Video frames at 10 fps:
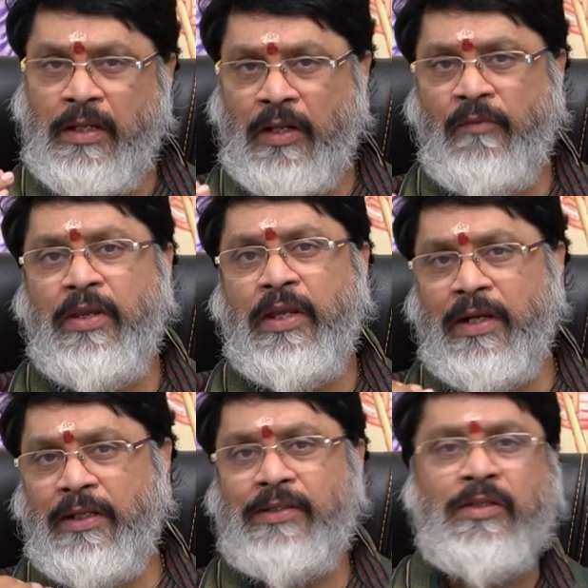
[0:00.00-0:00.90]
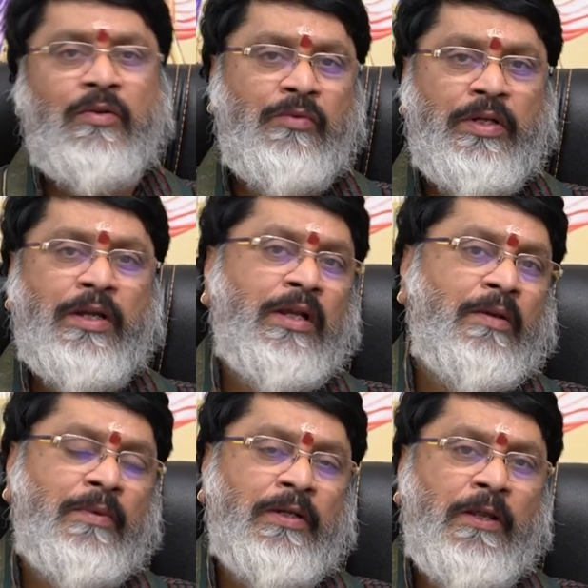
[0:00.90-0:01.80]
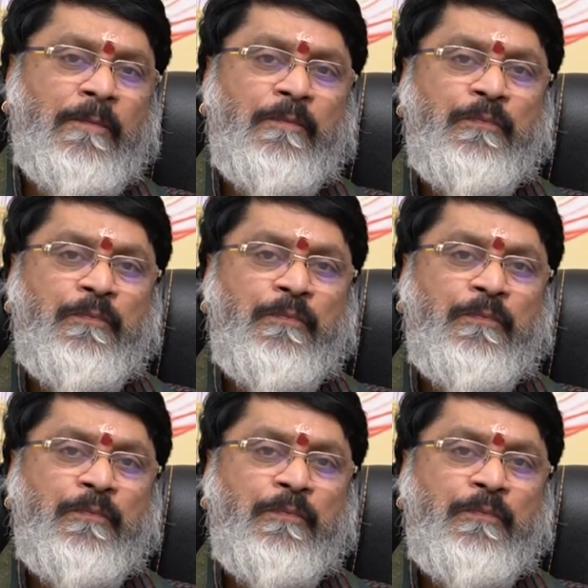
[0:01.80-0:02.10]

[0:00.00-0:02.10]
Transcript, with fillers: రవి ఏకాదశంలో ఉన్నాడు కాబట్టి